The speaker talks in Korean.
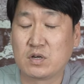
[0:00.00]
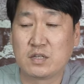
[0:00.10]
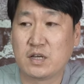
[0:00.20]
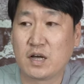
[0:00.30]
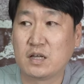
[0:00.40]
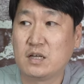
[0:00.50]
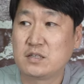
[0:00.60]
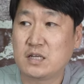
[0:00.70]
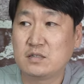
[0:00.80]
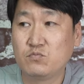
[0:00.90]
그게 제가
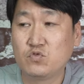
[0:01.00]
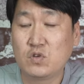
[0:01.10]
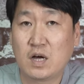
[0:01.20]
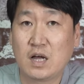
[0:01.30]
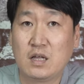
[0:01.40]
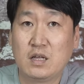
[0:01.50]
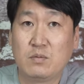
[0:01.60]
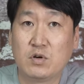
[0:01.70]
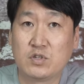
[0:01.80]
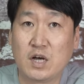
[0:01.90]
찾은 문서가
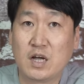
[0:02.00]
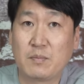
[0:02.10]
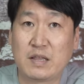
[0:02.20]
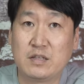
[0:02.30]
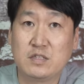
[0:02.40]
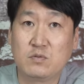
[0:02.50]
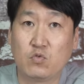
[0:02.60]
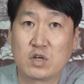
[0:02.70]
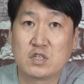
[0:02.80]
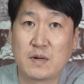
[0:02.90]
뭐 정확하게 맞는지는
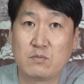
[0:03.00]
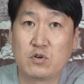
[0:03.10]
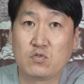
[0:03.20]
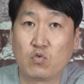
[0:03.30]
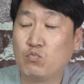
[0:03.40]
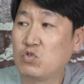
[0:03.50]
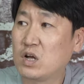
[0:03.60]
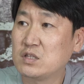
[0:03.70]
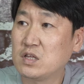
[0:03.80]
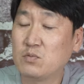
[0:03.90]
모르겠지만 아무래도 논문
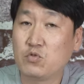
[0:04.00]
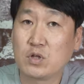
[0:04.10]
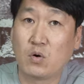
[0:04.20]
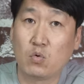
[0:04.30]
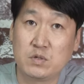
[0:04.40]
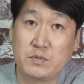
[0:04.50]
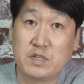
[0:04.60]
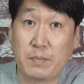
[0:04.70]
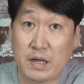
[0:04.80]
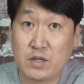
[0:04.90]
같은 데이래 보니까
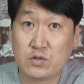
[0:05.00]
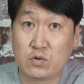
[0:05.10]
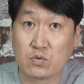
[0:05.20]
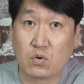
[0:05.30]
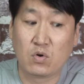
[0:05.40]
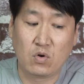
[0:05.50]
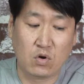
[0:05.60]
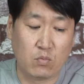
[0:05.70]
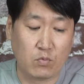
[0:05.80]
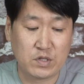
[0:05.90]
50년에서 100년 정도
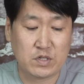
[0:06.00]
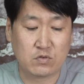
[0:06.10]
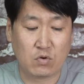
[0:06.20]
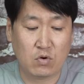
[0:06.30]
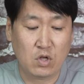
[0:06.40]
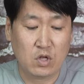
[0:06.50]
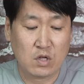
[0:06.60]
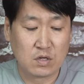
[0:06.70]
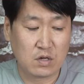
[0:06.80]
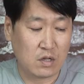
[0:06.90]
뭐 보편적으로
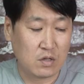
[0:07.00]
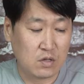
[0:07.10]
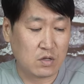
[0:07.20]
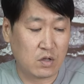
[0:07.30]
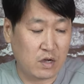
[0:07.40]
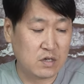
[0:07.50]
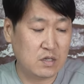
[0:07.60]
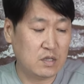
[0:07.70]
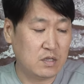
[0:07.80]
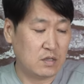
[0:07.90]
예,
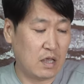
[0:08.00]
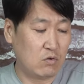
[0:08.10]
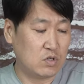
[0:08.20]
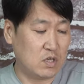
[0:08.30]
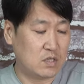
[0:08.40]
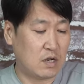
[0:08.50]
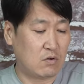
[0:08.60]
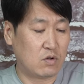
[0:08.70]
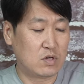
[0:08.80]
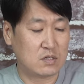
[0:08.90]
그런 내용들이 있더라고요.